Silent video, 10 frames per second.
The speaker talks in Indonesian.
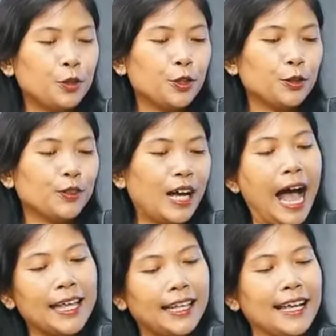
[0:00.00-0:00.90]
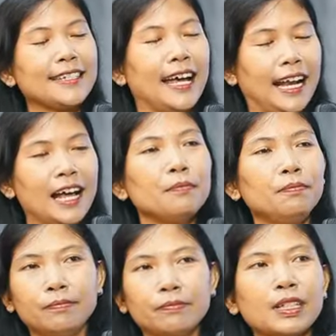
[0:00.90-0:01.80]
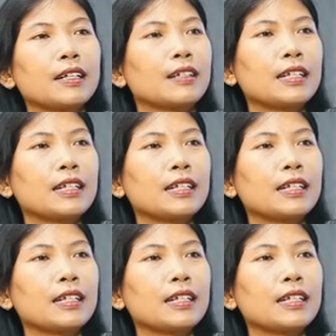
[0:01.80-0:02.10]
ujung akhir acara. Oh, iya,